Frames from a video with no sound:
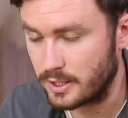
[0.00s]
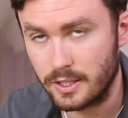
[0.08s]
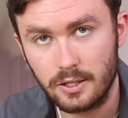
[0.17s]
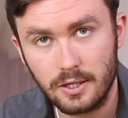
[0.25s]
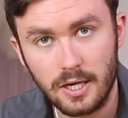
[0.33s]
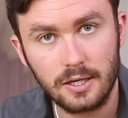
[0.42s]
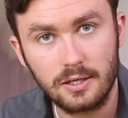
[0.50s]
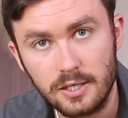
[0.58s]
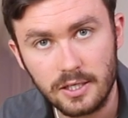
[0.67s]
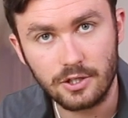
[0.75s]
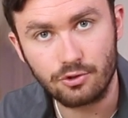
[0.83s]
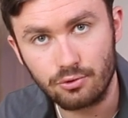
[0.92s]
les lacs,
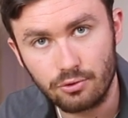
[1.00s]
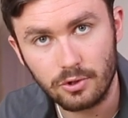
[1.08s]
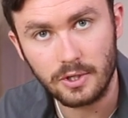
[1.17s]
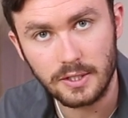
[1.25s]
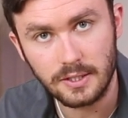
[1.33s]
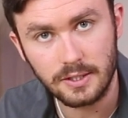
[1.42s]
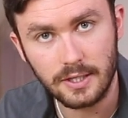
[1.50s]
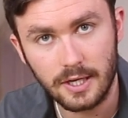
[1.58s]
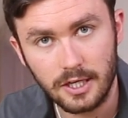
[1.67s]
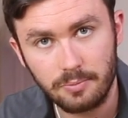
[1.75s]
les lasures, etc.,